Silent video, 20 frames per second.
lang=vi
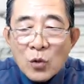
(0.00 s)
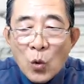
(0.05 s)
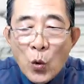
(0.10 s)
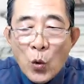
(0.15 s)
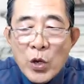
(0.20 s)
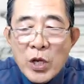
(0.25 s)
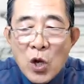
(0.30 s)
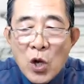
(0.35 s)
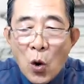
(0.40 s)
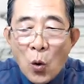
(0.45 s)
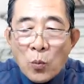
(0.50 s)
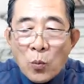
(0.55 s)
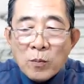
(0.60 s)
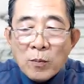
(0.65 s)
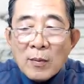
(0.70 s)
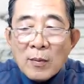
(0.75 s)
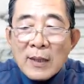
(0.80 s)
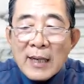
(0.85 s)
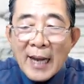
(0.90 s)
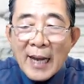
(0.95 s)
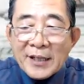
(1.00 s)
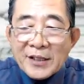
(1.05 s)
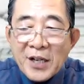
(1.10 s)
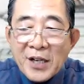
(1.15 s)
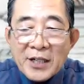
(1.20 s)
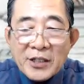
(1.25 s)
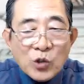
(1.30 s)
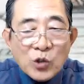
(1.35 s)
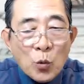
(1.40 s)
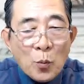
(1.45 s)
cuối cùng lại
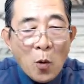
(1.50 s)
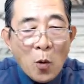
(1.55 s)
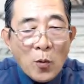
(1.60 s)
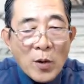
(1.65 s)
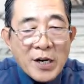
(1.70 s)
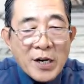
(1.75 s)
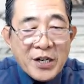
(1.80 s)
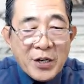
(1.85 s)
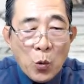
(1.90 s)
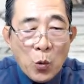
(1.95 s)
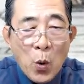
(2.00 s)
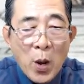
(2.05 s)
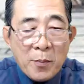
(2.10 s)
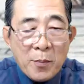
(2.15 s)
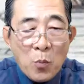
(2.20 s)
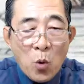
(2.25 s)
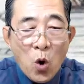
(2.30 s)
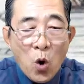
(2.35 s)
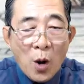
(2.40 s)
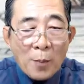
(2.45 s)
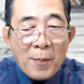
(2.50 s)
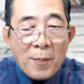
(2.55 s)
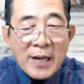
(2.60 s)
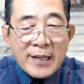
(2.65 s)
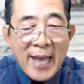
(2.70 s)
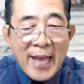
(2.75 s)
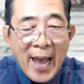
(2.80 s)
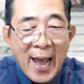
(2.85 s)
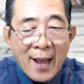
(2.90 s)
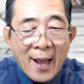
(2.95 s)
rơi xuống một người quê mùa
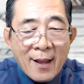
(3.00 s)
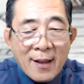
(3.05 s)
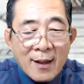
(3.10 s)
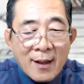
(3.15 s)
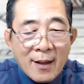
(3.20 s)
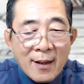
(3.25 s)
bất nhã.